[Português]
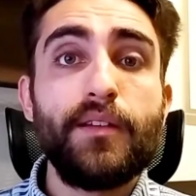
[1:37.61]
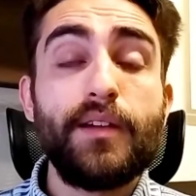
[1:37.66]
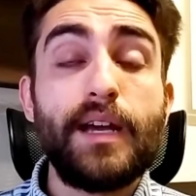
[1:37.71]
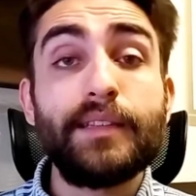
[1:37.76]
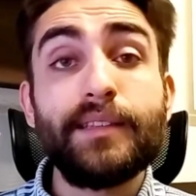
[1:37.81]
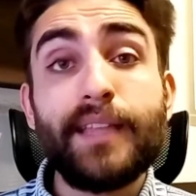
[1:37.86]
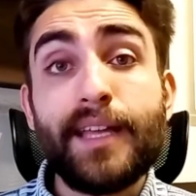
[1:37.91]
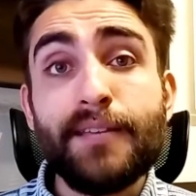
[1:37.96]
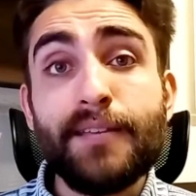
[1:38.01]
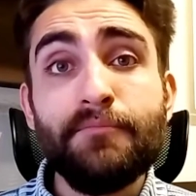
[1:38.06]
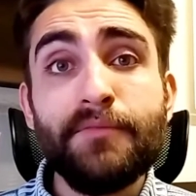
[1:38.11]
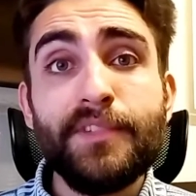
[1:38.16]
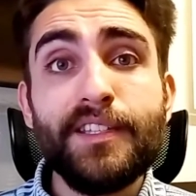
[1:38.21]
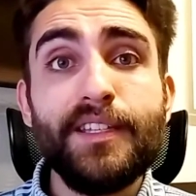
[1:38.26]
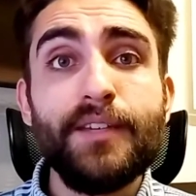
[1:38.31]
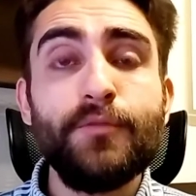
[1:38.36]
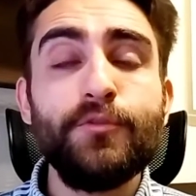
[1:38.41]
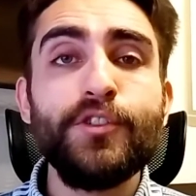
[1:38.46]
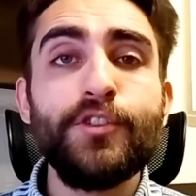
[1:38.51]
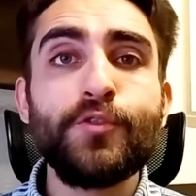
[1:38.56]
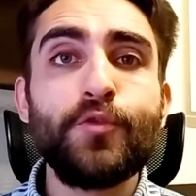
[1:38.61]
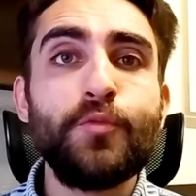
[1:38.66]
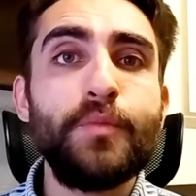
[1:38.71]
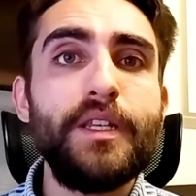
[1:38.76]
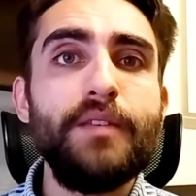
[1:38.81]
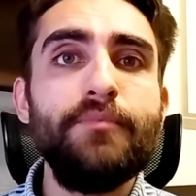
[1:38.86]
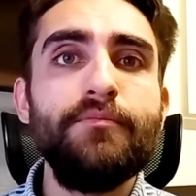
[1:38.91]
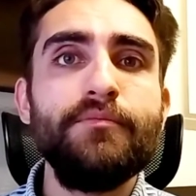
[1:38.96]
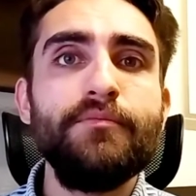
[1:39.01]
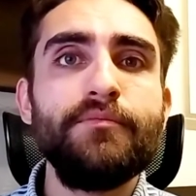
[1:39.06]
Até que eu
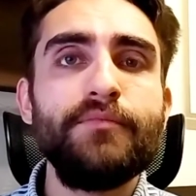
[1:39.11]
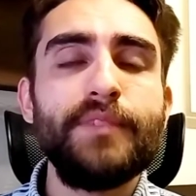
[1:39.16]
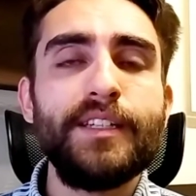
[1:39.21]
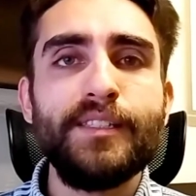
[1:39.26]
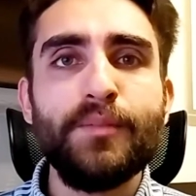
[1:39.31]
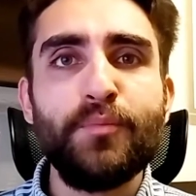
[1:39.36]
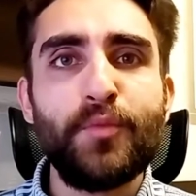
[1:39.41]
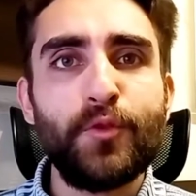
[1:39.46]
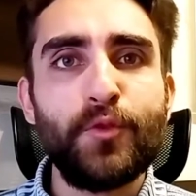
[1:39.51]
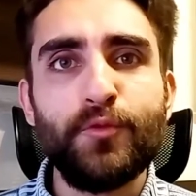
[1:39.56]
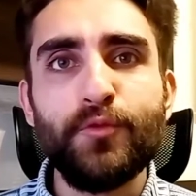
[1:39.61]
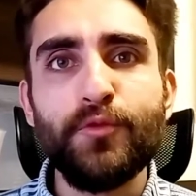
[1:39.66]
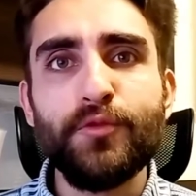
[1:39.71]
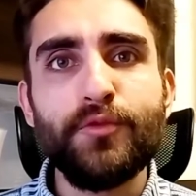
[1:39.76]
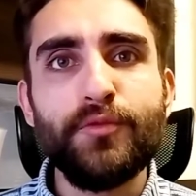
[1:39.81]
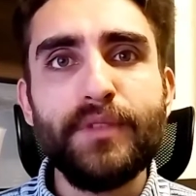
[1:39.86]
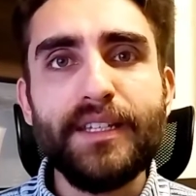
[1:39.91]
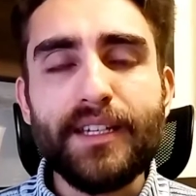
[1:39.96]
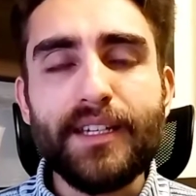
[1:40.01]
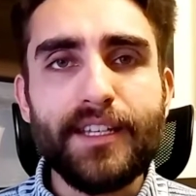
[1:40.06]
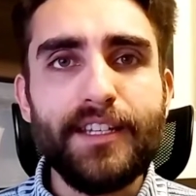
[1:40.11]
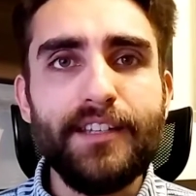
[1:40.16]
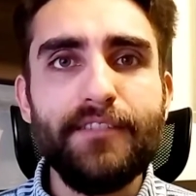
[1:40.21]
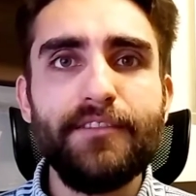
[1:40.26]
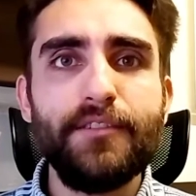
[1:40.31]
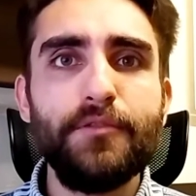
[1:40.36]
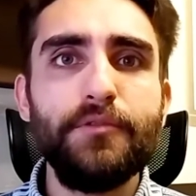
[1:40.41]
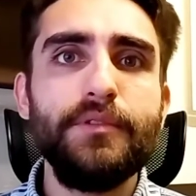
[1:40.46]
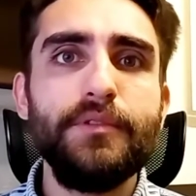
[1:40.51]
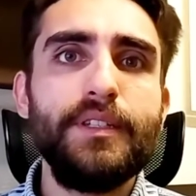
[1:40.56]
descobri esse produto
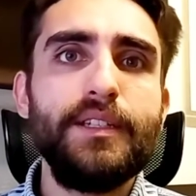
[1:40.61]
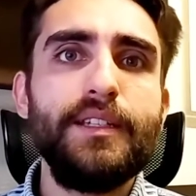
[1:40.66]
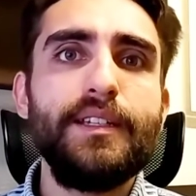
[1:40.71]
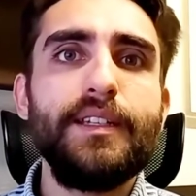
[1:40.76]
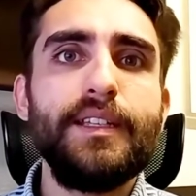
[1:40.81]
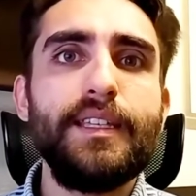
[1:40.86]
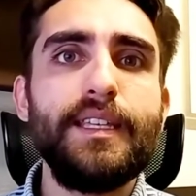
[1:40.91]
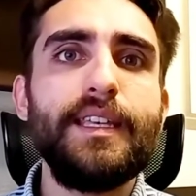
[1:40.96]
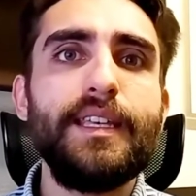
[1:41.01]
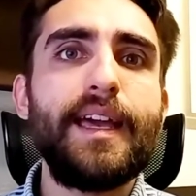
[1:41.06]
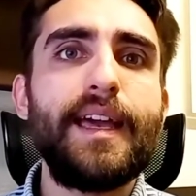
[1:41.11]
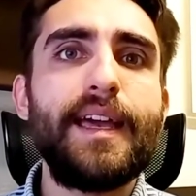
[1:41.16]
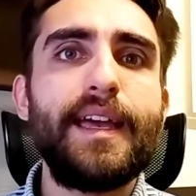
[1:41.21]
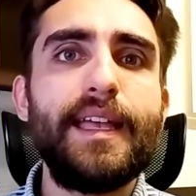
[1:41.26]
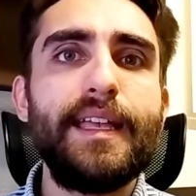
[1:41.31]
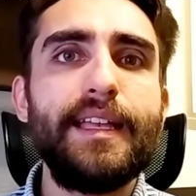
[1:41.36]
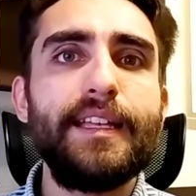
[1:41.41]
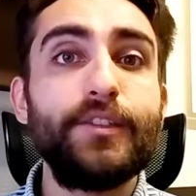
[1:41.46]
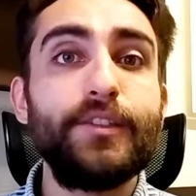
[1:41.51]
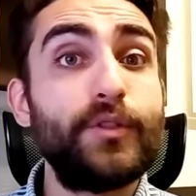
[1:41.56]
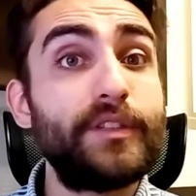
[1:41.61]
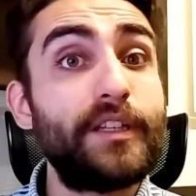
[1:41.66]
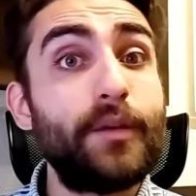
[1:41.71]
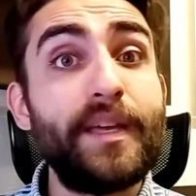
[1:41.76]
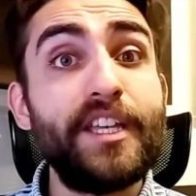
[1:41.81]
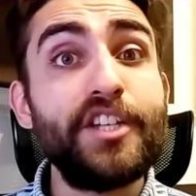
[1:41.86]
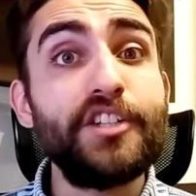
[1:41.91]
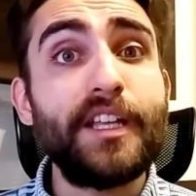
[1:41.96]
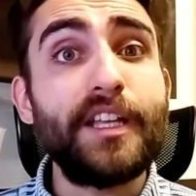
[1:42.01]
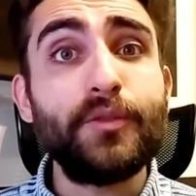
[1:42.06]
incrível que é
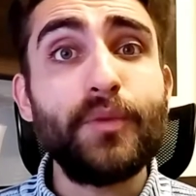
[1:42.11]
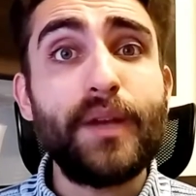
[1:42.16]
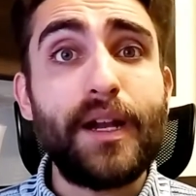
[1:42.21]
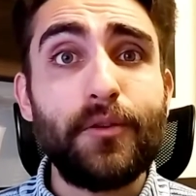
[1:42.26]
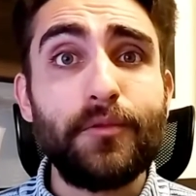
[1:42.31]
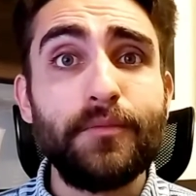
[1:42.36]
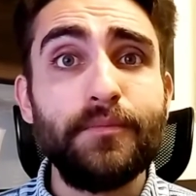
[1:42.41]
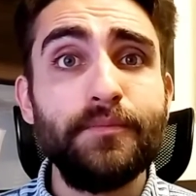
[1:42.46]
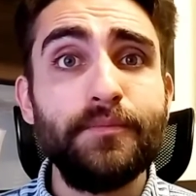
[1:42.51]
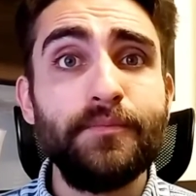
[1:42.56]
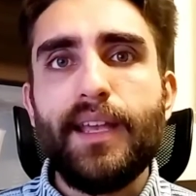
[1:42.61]
totalmente natural.